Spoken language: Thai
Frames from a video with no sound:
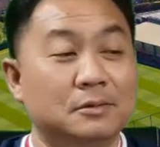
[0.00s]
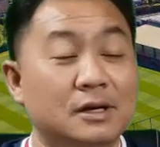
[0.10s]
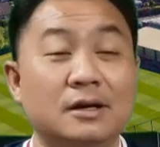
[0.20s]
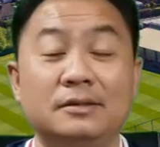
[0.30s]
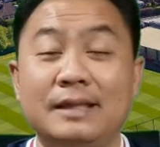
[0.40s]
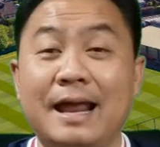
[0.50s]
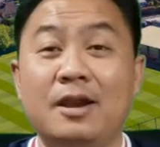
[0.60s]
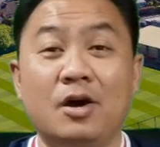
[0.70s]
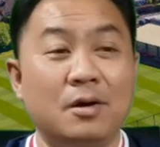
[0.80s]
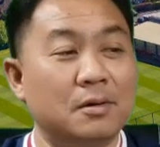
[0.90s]
คือท่าน
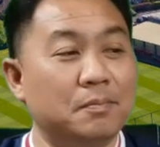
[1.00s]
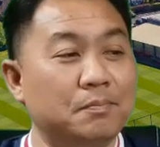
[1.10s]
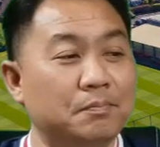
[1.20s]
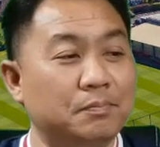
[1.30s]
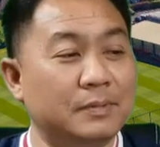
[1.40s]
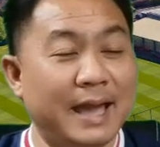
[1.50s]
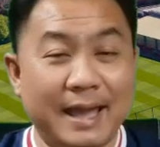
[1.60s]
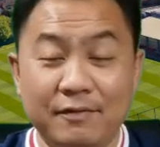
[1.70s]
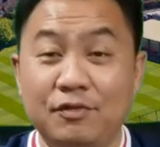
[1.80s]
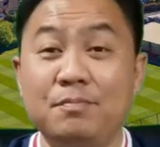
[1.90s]
ลองแข่
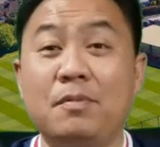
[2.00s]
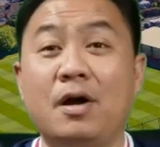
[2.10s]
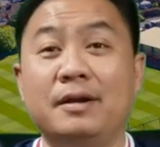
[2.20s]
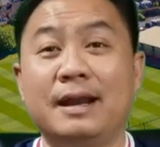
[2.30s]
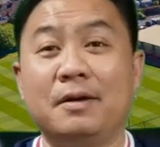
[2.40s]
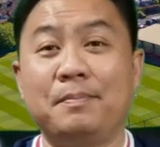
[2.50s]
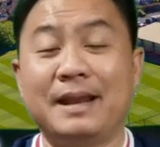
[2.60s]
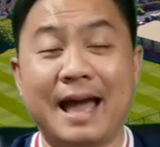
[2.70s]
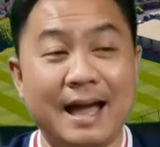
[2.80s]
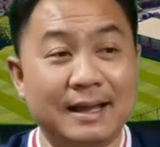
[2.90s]
งฟุตบอลแล้วประ
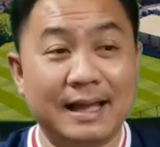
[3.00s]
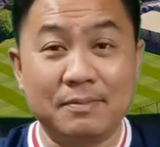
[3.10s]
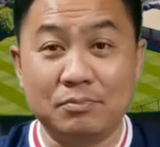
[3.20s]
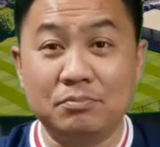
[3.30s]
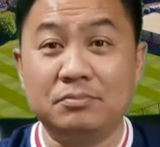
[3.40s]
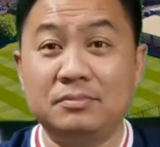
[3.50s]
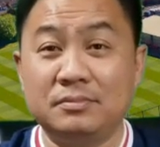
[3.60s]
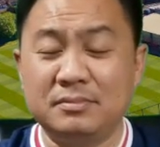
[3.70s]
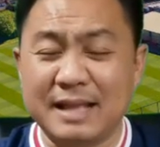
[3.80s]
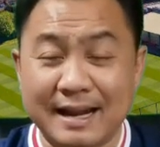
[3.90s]
ทะกัน
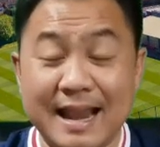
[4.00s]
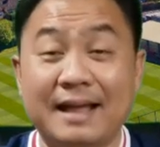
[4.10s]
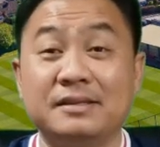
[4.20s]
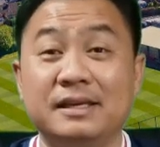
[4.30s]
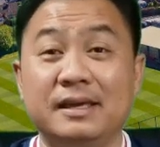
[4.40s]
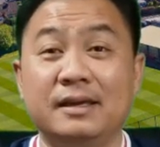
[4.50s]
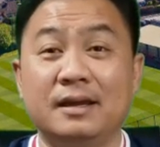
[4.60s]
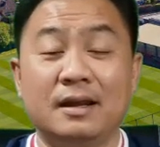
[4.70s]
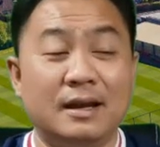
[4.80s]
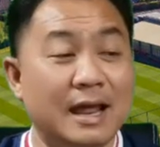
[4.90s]
หนักๆสิ
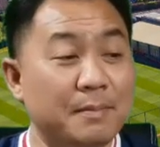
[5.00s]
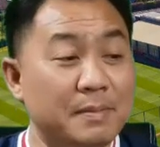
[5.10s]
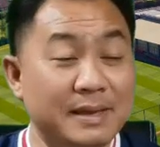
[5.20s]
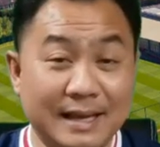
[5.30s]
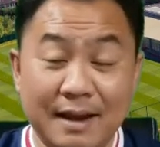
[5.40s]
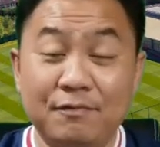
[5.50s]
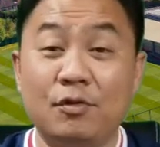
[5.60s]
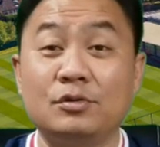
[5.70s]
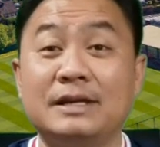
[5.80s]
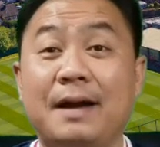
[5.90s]
แล้วมันมีการฟ
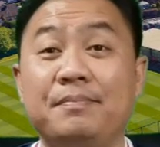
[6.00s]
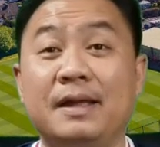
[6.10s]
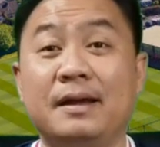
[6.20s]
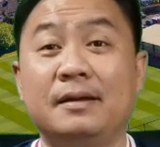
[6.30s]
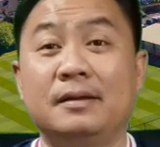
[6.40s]
กช้ำนะ